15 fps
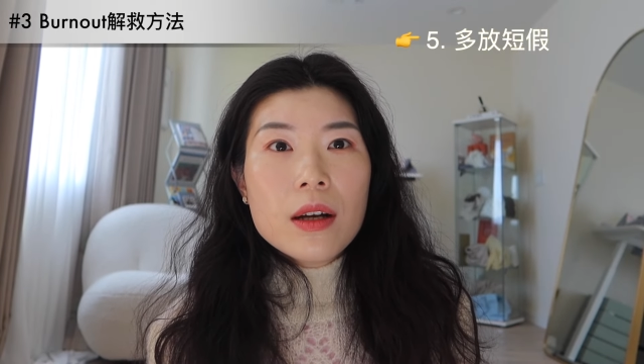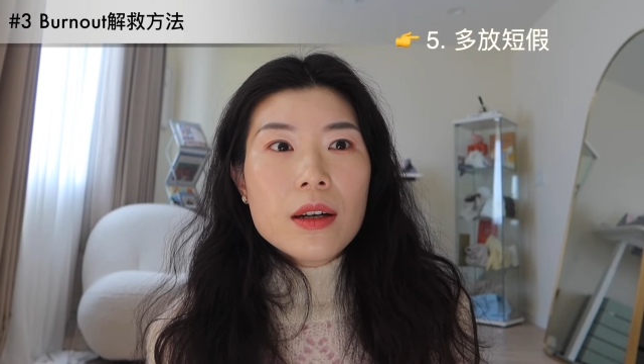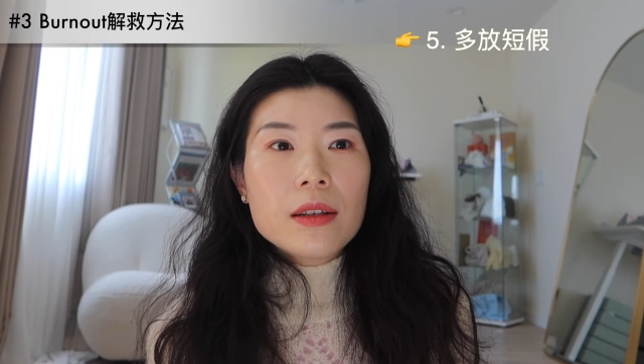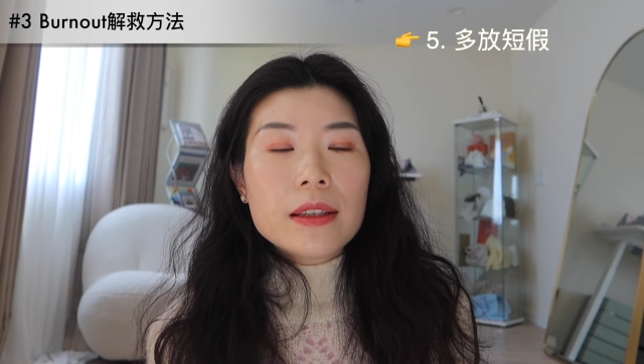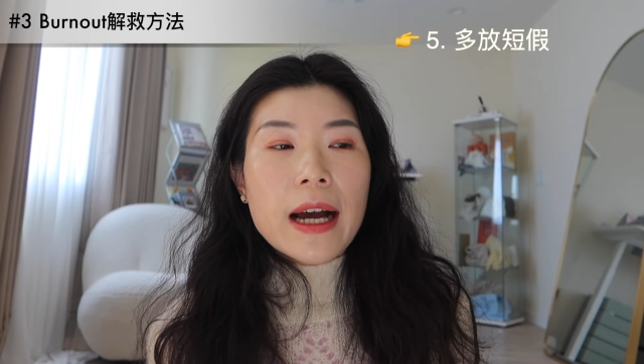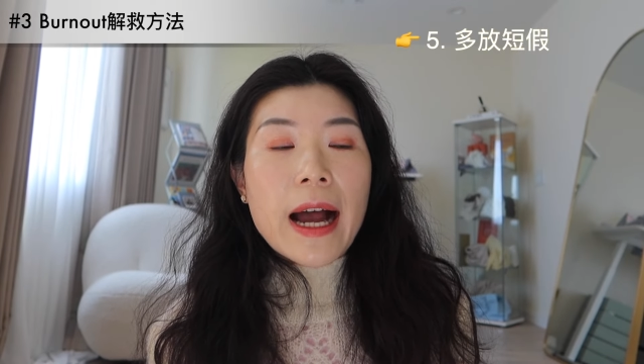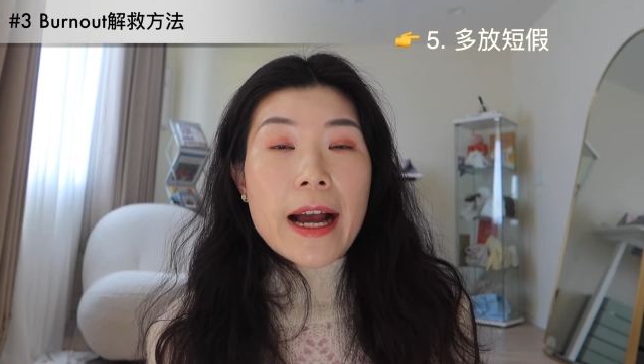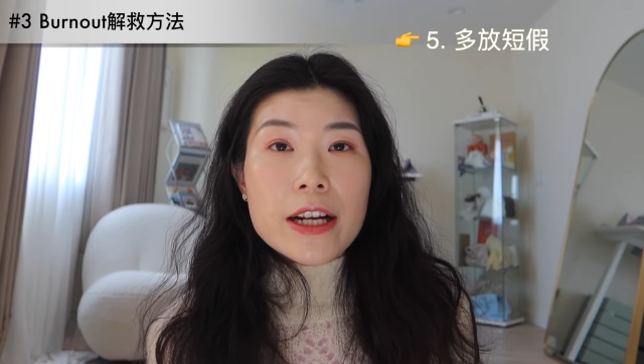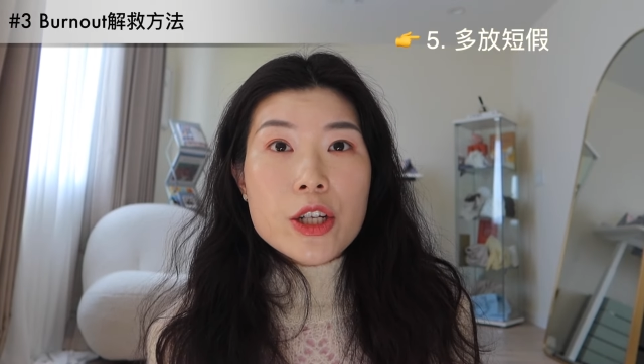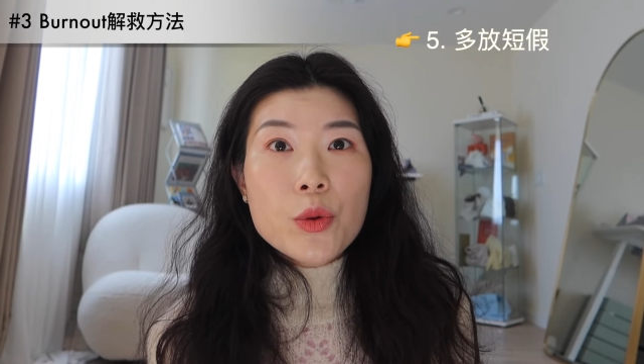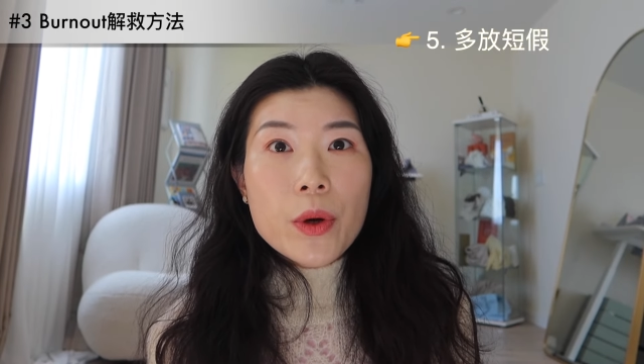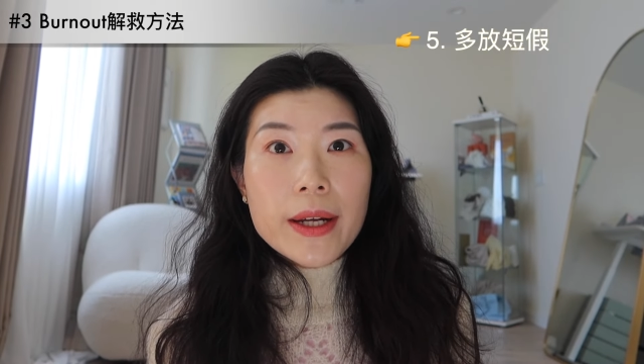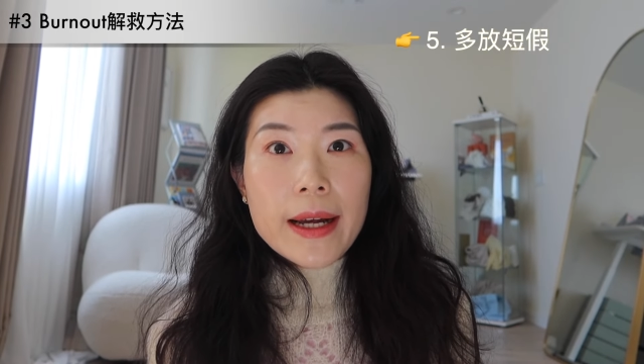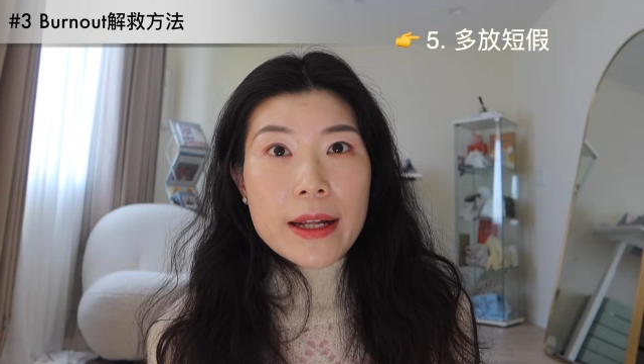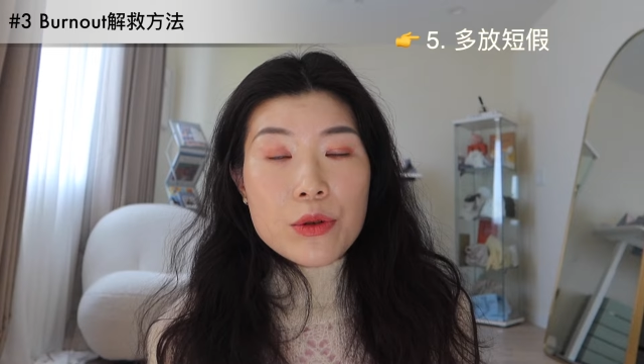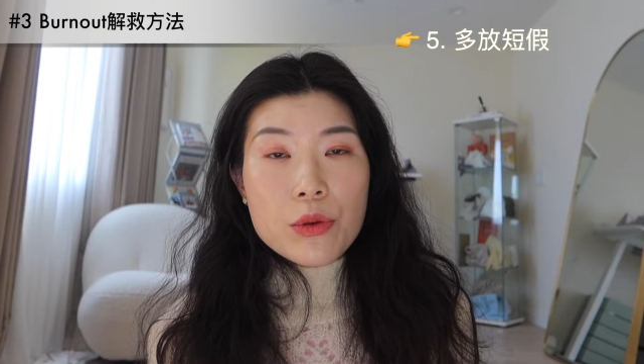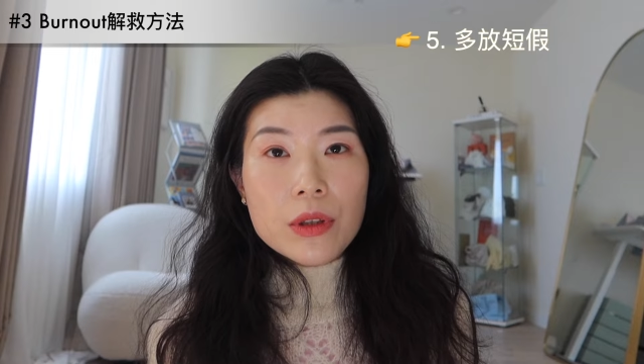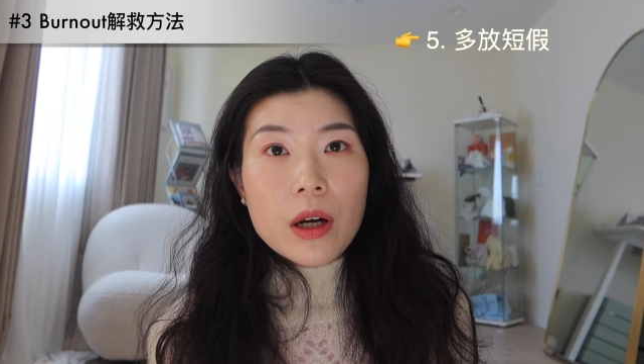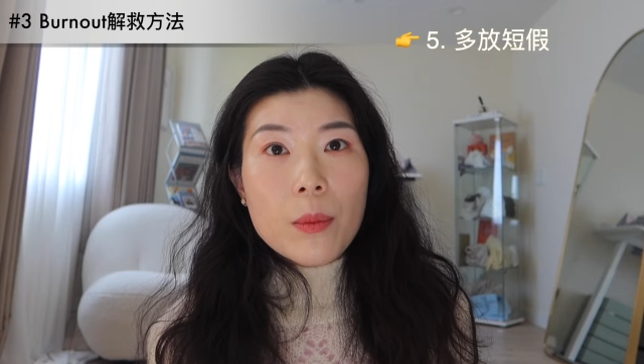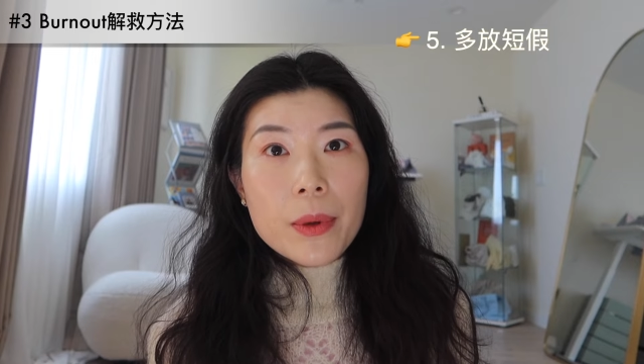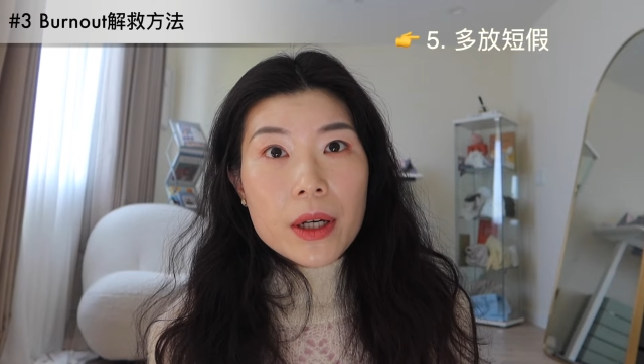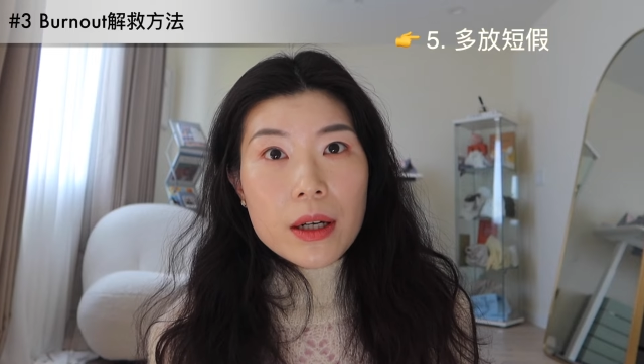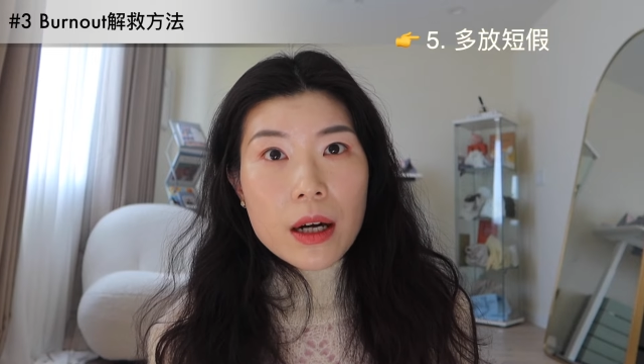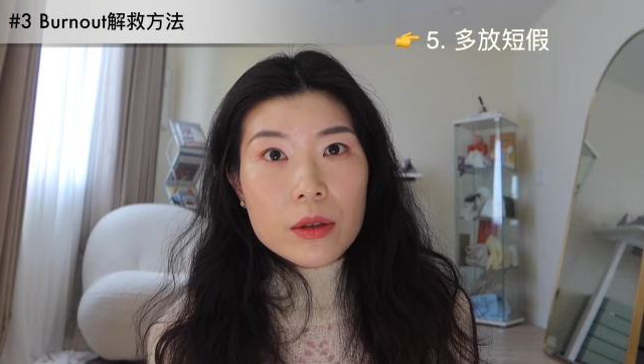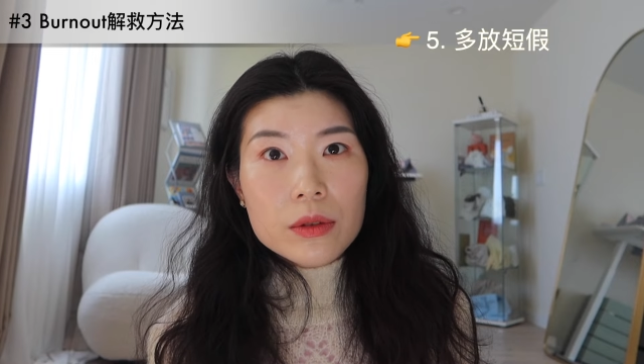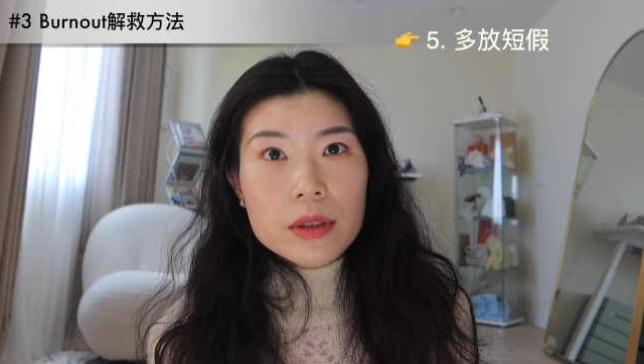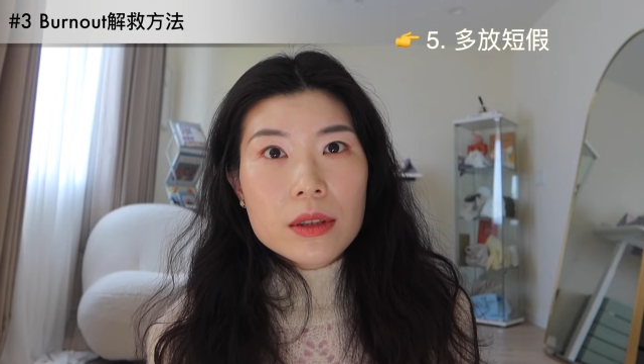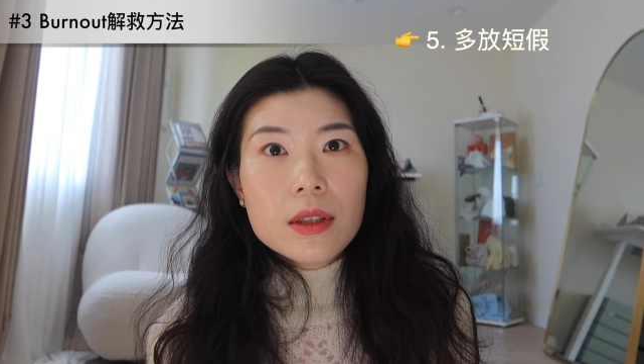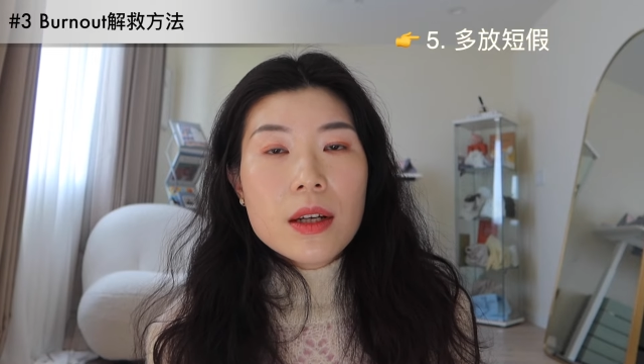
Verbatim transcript: 可能还是会感觉到 burn out，